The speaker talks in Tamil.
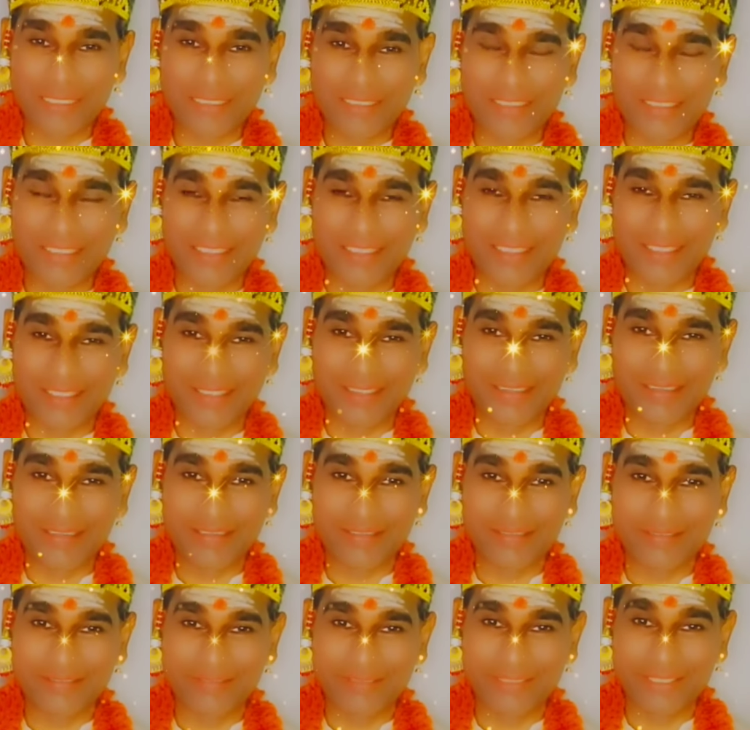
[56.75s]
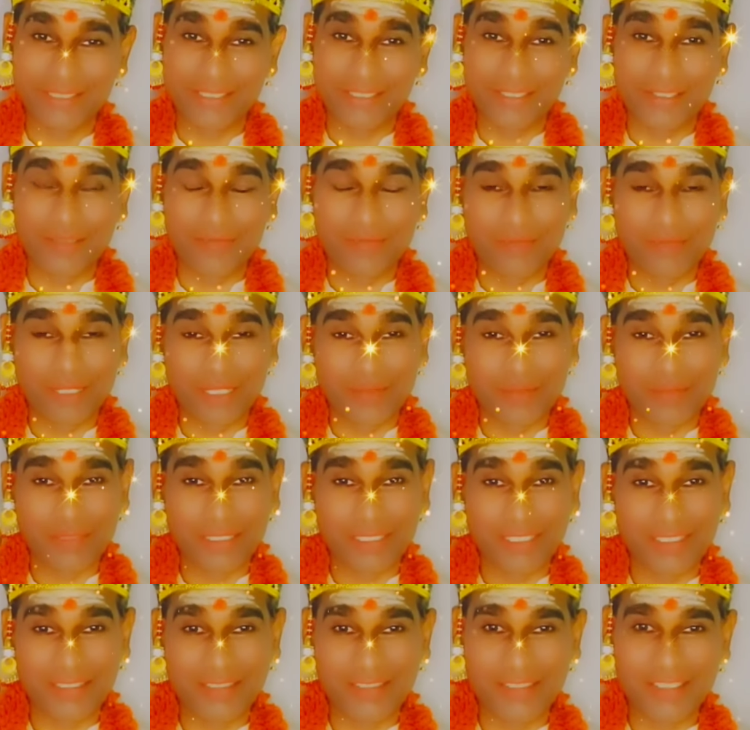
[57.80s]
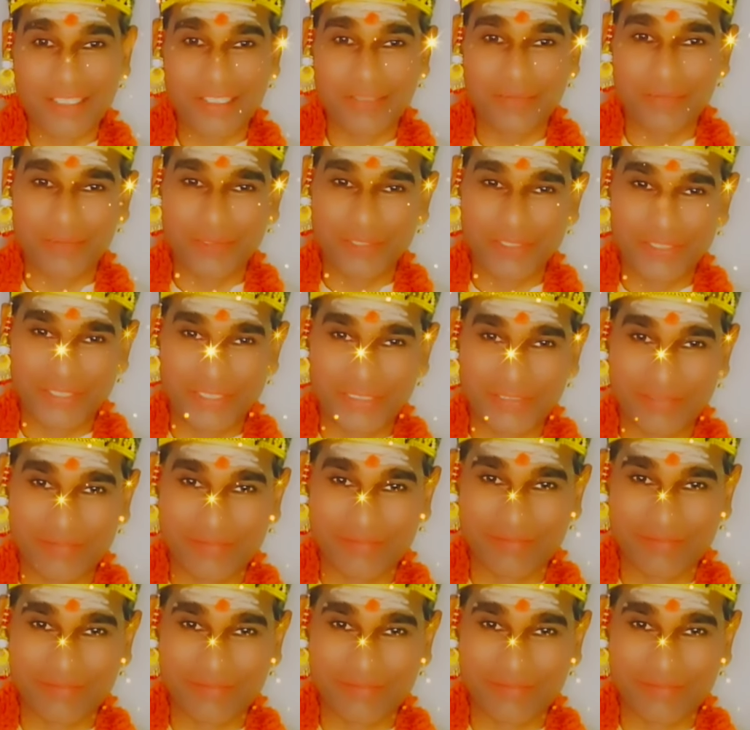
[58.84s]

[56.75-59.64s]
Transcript: பக்தியினால் மனம் மகிழ்ந்தேன் முத்து